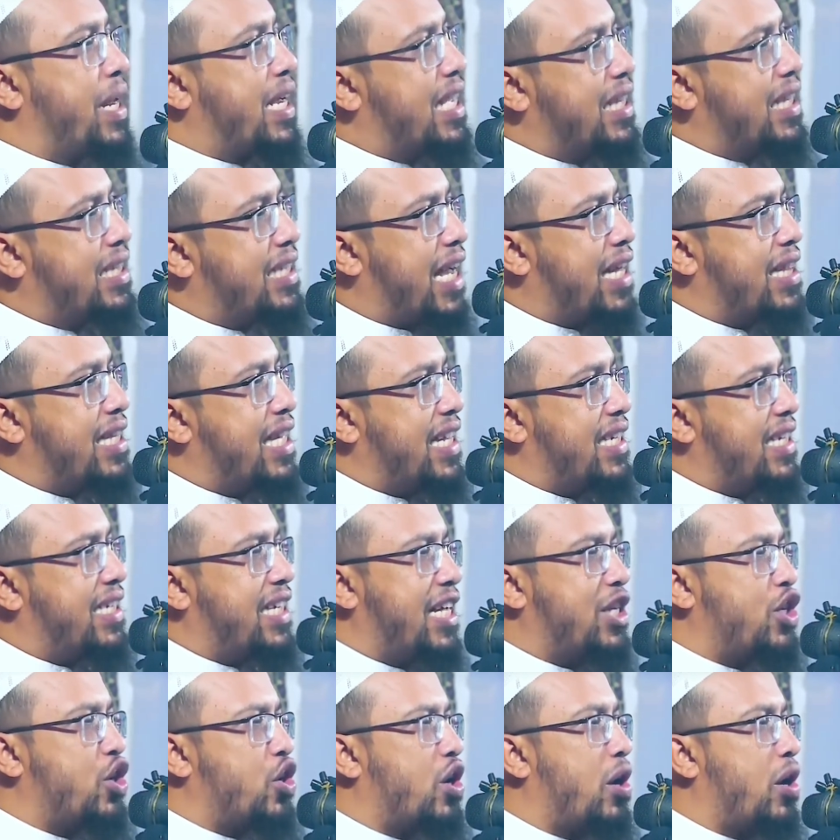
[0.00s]
আপনাকে যা
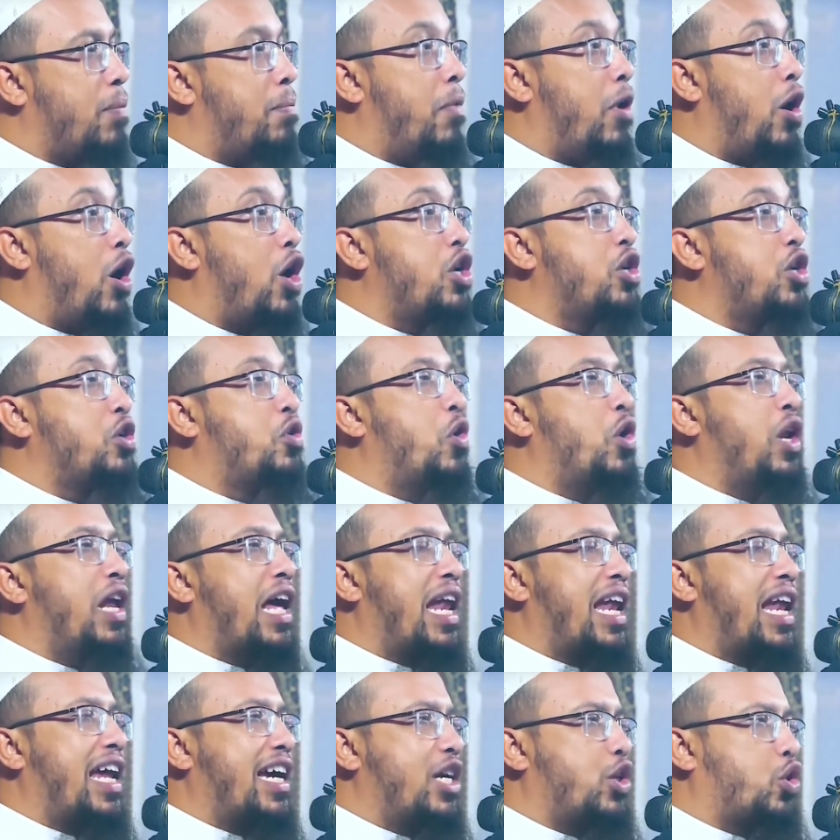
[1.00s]
দিয়েছে এই জন্য মন
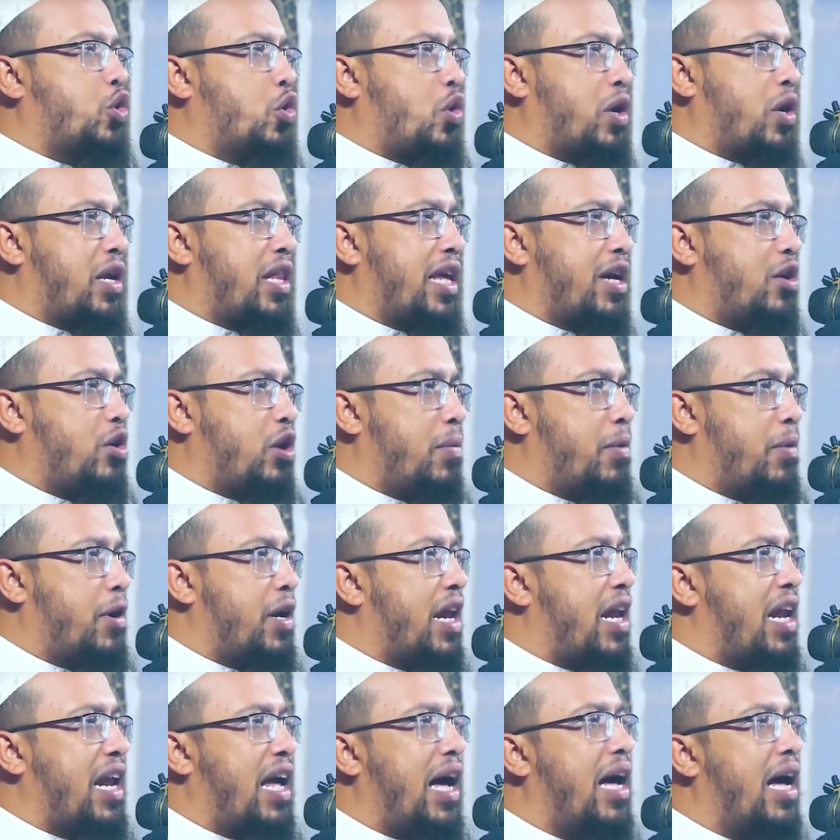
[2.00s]
খুলে আল্লাহকে শোকর আদায়
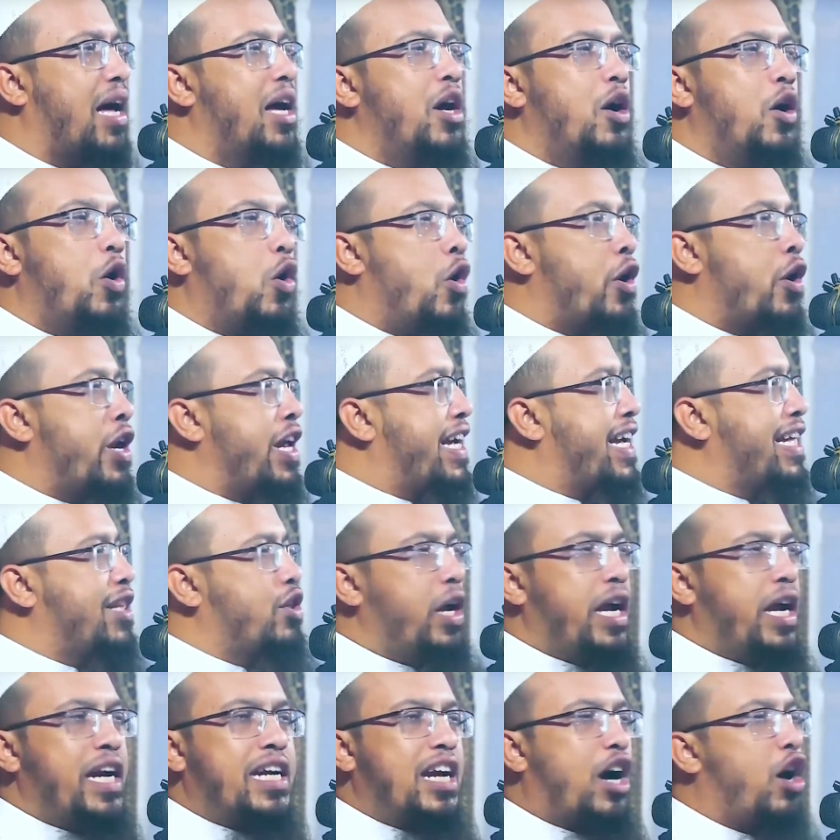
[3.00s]
করে বলেন আল্লাহ
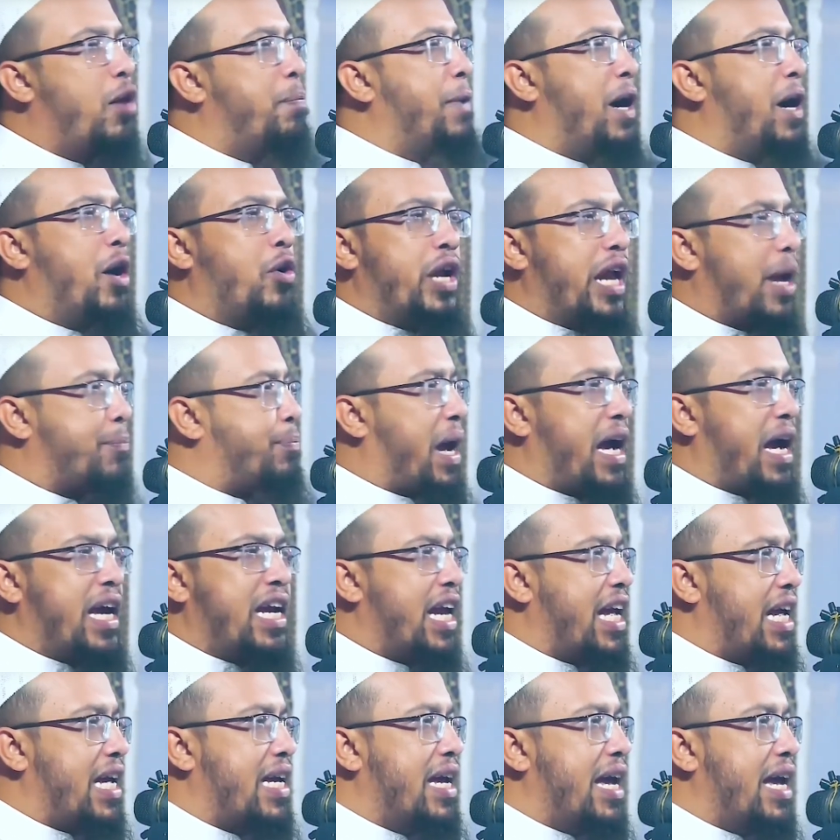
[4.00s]
অনেকে তো এটাও পাও না
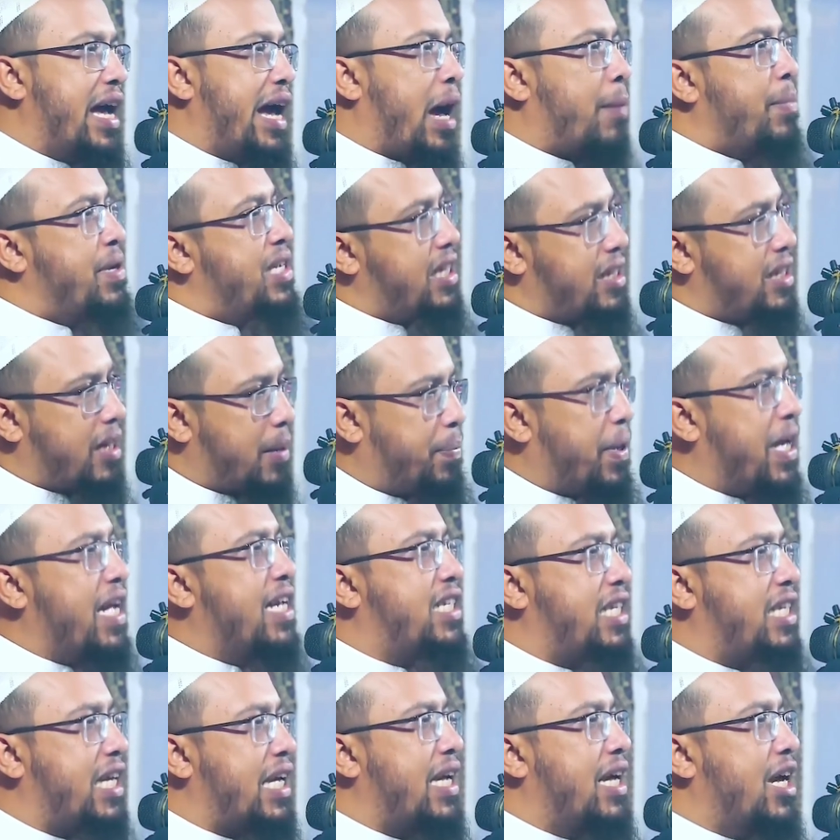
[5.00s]
পায় নাই আমি যেটা
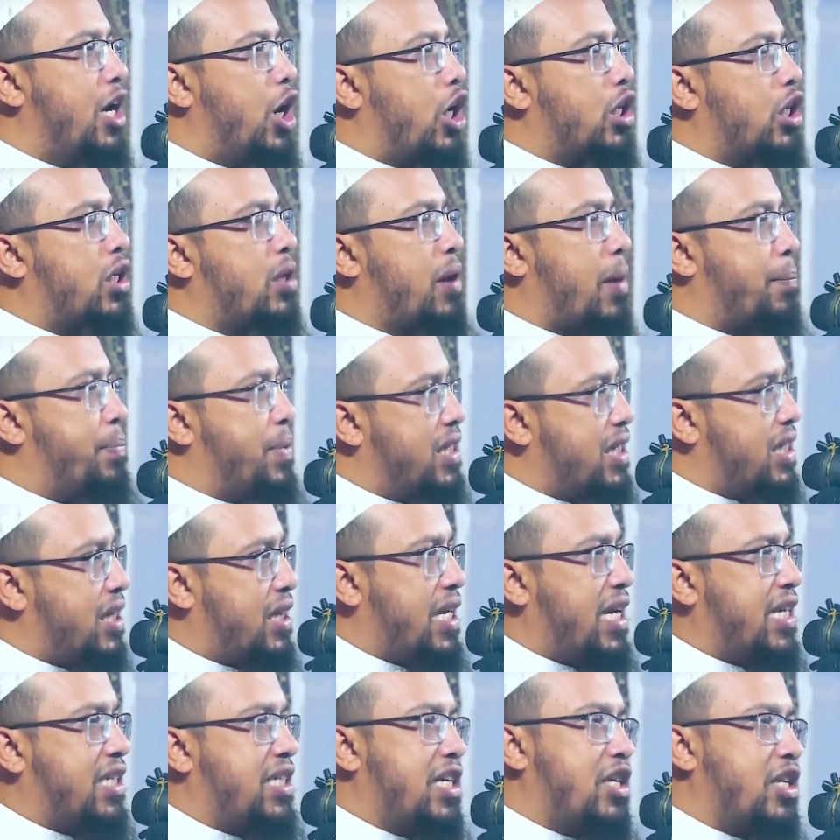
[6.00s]
পেয়েছি অতএব আপনি
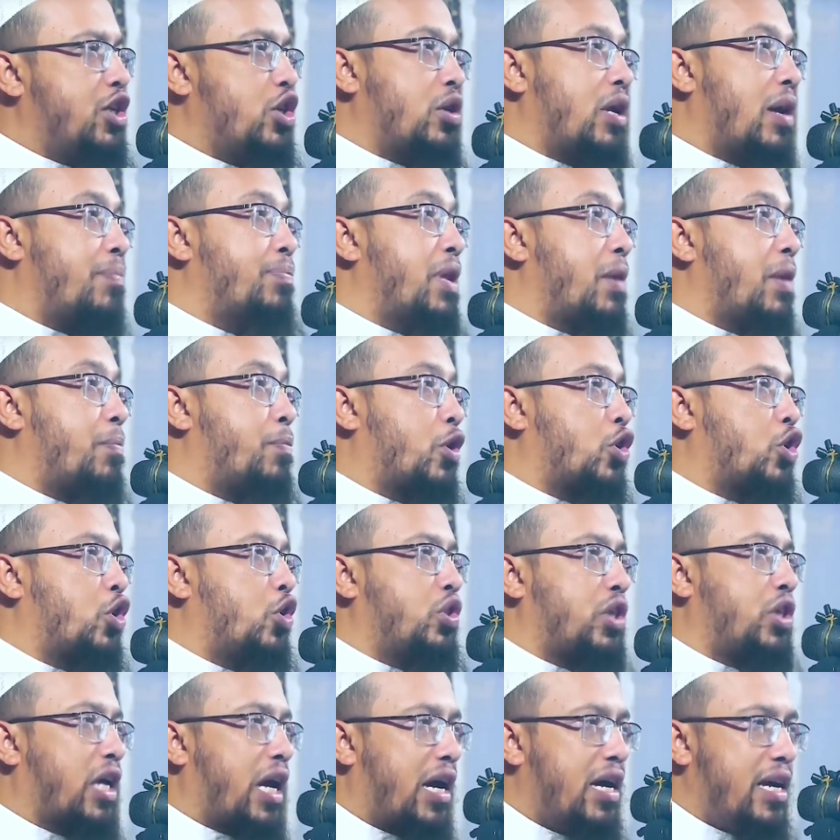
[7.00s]
যে দিয়েছেন এজন্য আপনার
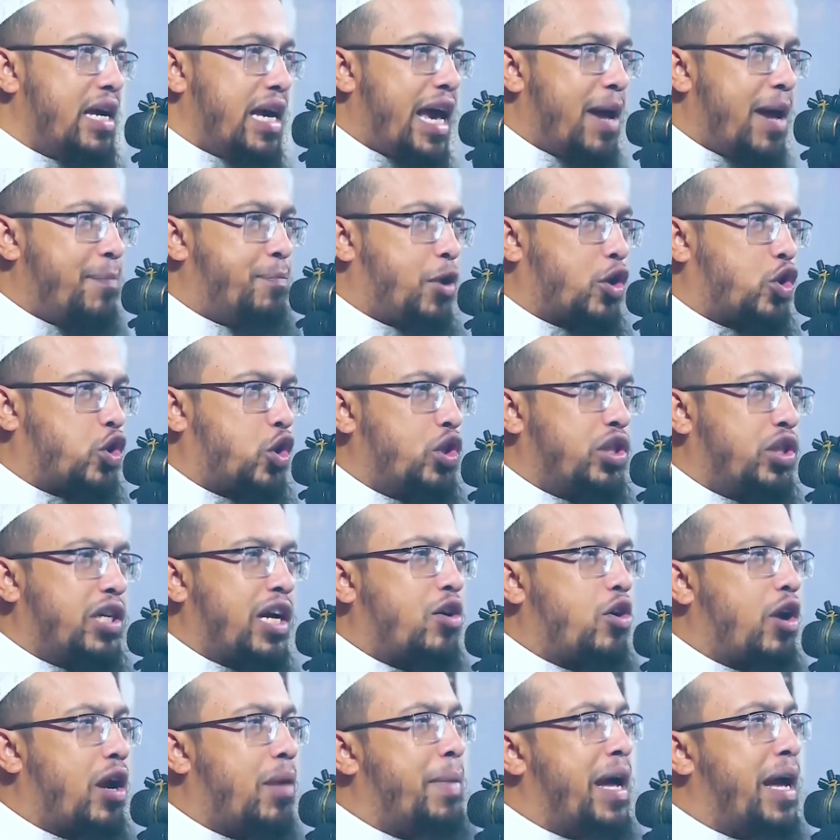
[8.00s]
প্রশংসা এই
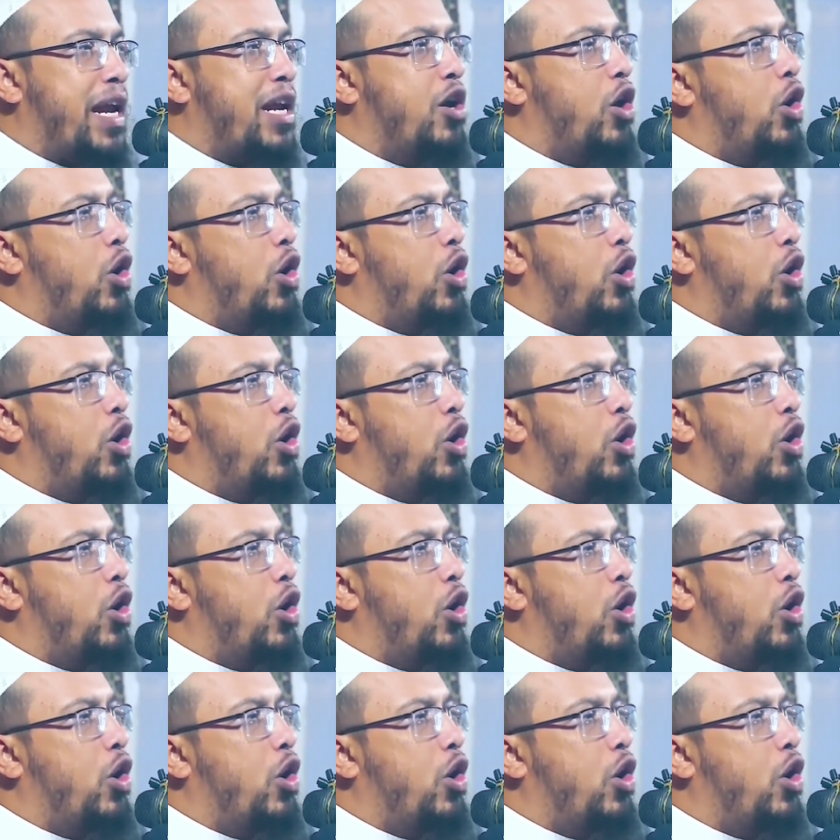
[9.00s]
প্রশংসা করা